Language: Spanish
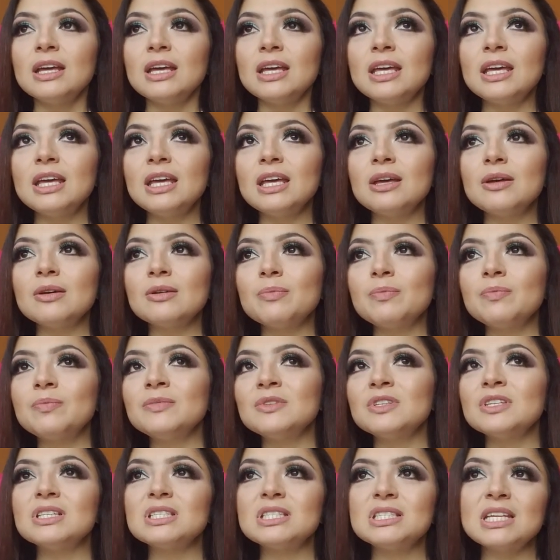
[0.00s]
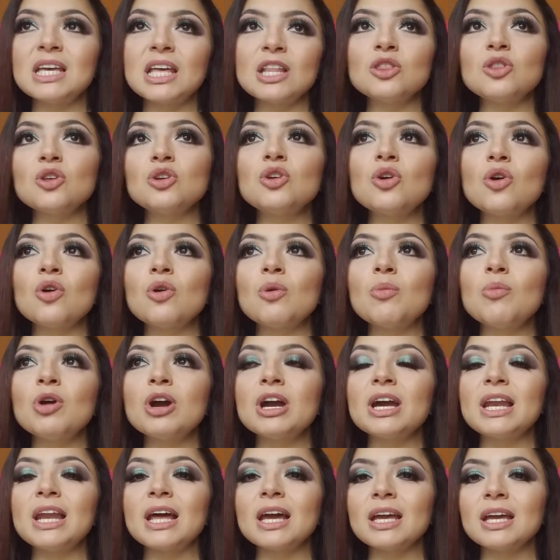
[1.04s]
Y siento yo como
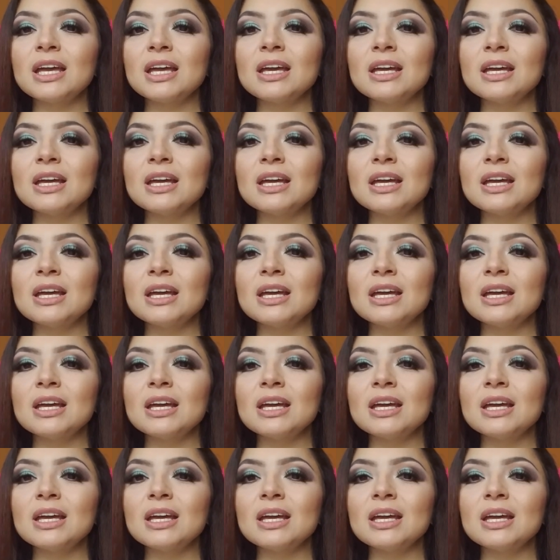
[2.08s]
que la,